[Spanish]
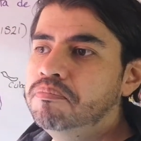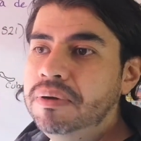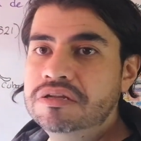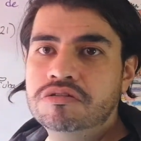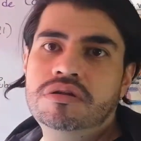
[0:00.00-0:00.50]

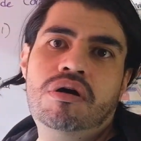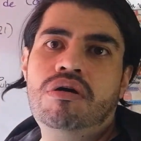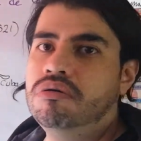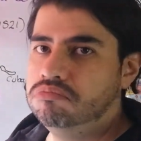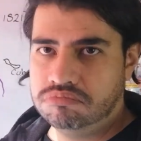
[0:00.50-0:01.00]
pesos de
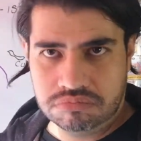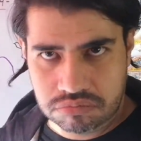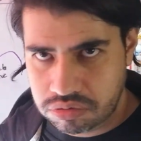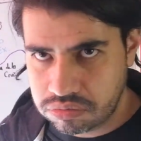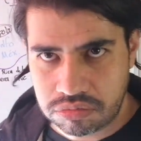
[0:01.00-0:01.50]
oro,
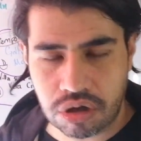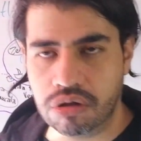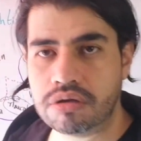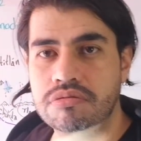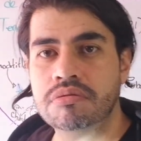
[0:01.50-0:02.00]

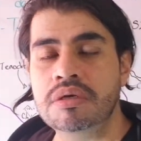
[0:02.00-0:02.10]
todo eso.